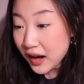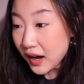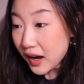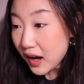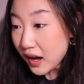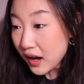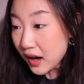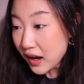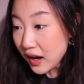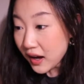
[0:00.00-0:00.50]

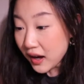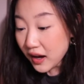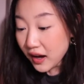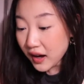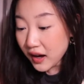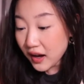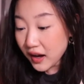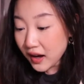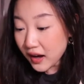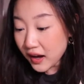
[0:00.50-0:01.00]

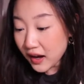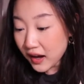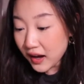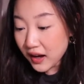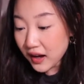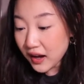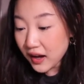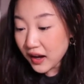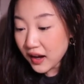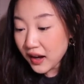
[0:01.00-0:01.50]
啊
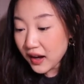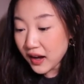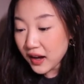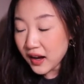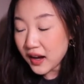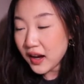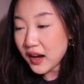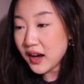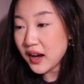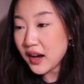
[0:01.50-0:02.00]
啊
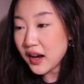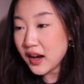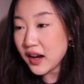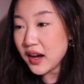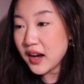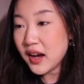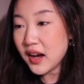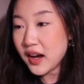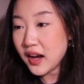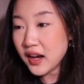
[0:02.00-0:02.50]
啊
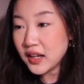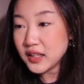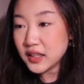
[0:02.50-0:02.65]
啊！